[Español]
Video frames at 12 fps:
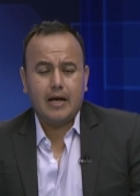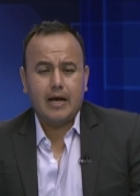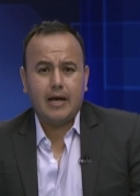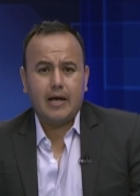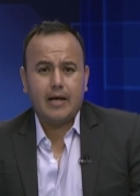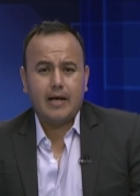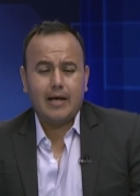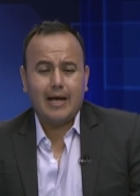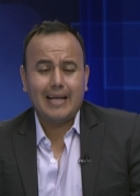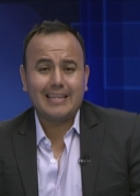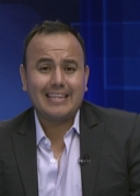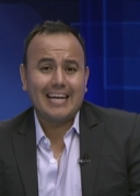a,
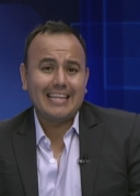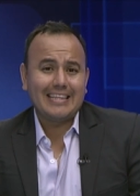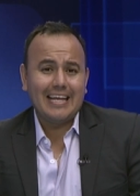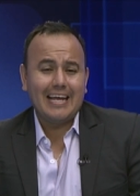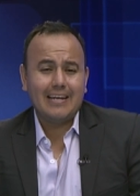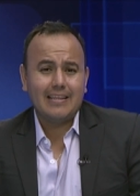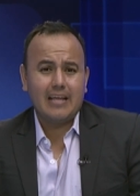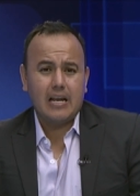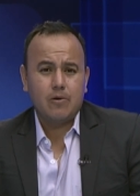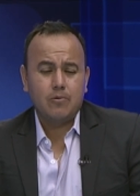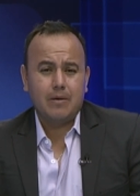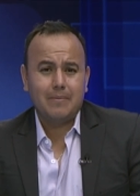a, tratar de
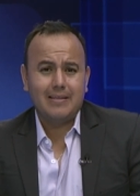alguna